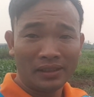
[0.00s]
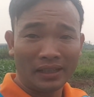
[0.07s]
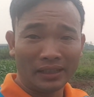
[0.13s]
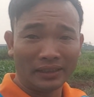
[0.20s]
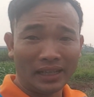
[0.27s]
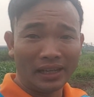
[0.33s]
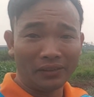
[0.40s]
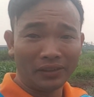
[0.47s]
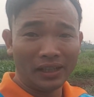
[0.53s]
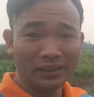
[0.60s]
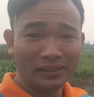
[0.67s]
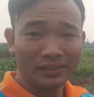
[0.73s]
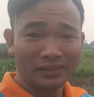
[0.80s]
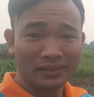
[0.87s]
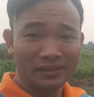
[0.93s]
cải tạo đất
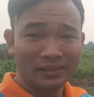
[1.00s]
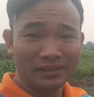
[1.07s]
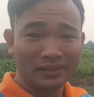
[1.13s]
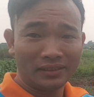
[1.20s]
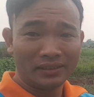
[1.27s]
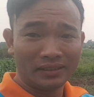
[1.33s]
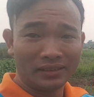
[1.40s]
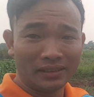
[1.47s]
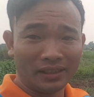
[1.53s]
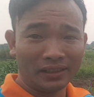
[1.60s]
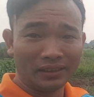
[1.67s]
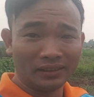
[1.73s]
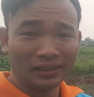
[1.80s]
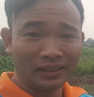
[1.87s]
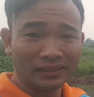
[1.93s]

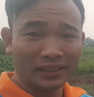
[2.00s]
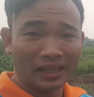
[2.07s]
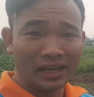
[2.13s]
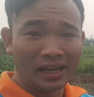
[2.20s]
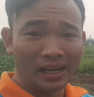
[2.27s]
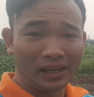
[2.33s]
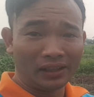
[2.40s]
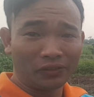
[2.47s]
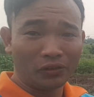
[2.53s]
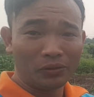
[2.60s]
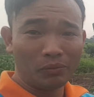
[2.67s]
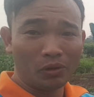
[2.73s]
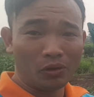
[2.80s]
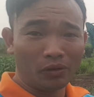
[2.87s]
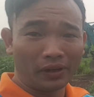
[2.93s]
trên tất cả quy
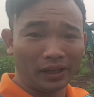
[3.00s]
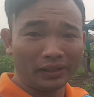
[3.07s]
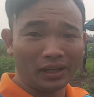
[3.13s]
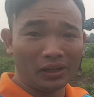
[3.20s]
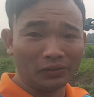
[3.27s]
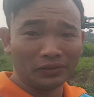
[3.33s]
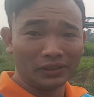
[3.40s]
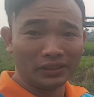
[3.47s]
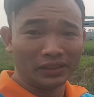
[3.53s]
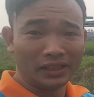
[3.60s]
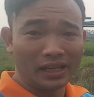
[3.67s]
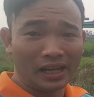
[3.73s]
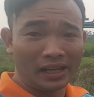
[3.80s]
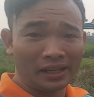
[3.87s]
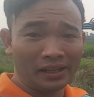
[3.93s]
mô cánh đồng như thế
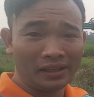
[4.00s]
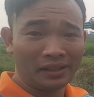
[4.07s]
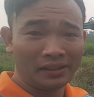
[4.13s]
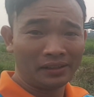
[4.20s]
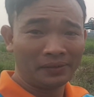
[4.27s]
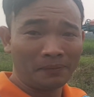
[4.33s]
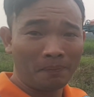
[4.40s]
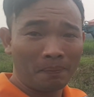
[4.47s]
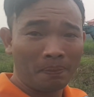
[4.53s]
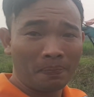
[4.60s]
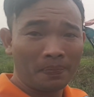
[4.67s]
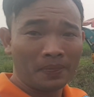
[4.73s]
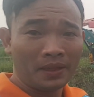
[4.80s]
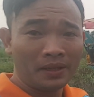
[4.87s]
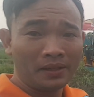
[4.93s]
này
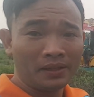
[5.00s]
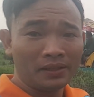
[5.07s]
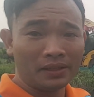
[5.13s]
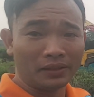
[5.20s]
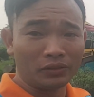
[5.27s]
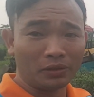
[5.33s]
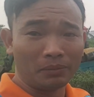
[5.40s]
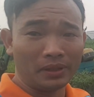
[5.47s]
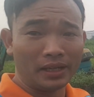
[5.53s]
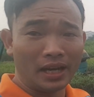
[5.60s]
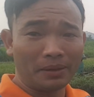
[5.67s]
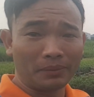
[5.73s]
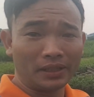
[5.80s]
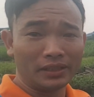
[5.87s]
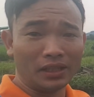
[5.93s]
để chuẩn bị
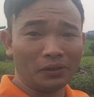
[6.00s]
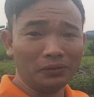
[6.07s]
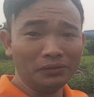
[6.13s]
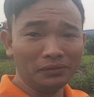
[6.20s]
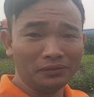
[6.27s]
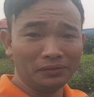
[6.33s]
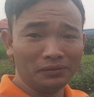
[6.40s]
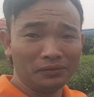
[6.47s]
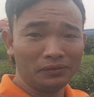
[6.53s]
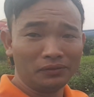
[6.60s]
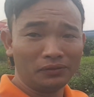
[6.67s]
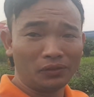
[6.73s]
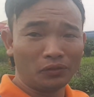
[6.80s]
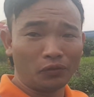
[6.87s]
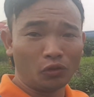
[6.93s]
làm cây giống
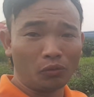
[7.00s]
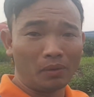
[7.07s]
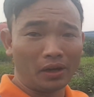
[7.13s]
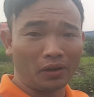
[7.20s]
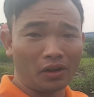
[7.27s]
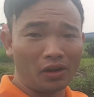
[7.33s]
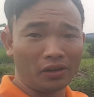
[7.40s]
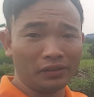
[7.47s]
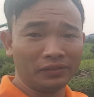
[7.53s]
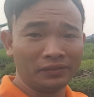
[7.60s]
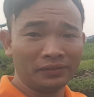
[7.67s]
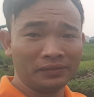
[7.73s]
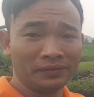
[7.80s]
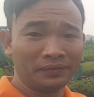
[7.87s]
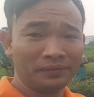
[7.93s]
phục vụ bà con
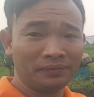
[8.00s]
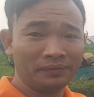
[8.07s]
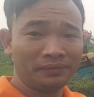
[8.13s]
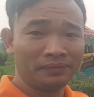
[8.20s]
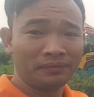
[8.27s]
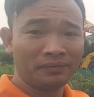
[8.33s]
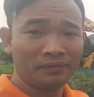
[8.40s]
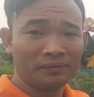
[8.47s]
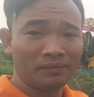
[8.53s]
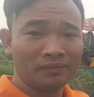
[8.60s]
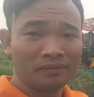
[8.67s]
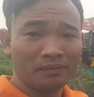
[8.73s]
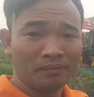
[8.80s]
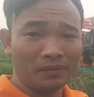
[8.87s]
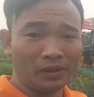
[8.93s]

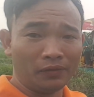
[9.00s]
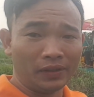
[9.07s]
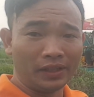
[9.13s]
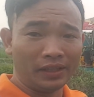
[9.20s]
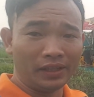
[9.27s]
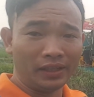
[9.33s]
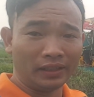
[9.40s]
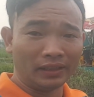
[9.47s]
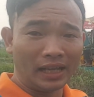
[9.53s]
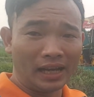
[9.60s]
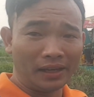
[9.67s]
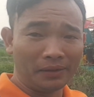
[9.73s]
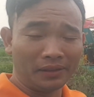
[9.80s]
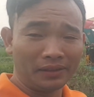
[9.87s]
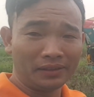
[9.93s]
bởi vì hiện
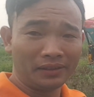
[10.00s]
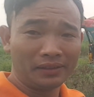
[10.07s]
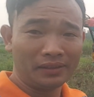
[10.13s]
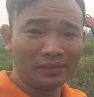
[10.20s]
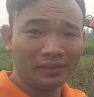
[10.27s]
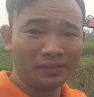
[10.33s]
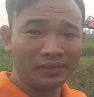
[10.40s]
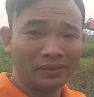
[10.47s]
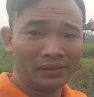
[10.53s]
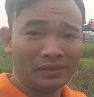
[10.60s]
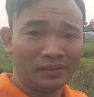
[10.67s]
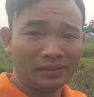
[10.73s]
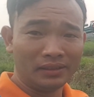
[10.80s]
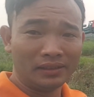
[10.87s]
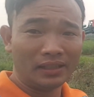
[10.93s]
tại
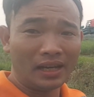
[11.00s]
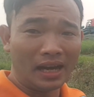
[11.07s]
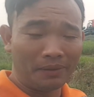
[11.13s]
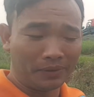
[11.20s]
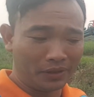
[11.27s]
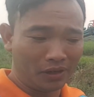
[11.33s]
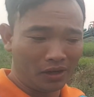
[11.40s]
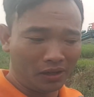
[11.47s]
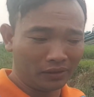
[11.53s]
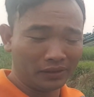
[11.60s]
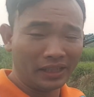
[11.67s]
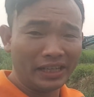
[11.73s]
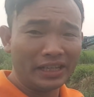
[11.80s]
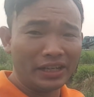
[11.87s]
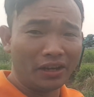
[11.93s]
như Hà Bình Ngon
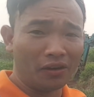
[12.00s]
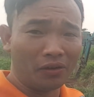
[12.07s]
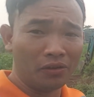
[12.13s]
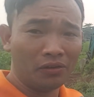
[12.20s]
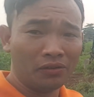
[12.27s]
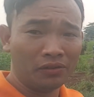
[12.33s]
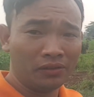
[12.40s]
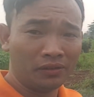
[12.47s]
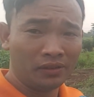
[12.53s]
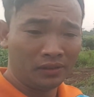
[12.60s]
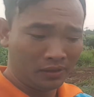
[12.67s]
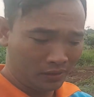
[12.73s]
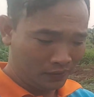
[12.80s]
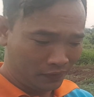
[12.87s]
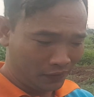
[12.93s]
đi nhiều
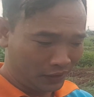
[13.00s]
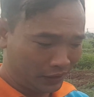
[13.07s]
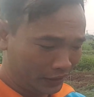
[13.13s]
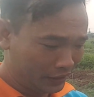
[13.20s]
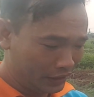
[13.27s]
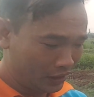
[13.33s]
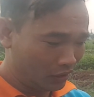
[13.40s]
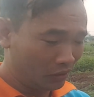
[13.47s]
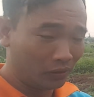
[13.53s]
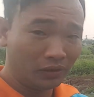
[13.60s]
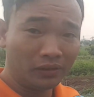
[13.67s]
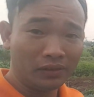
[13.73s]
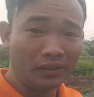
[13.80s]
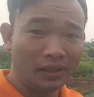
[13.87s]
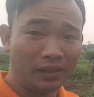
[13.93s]
và thấy nhiều
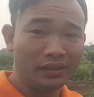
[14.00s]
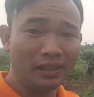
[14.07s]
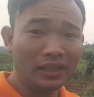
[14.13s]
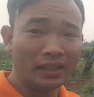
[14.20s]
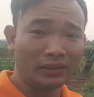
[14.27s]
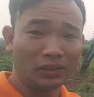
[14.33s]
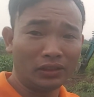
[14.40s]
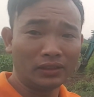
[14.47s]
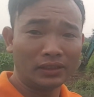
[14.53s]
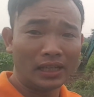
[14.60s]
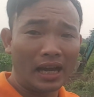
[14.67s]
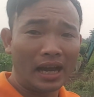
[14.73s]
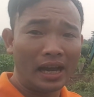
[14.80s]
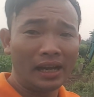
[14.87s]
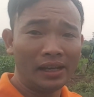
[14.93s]
thấy rất là xót
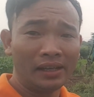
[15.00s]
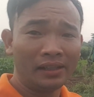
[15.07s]
xa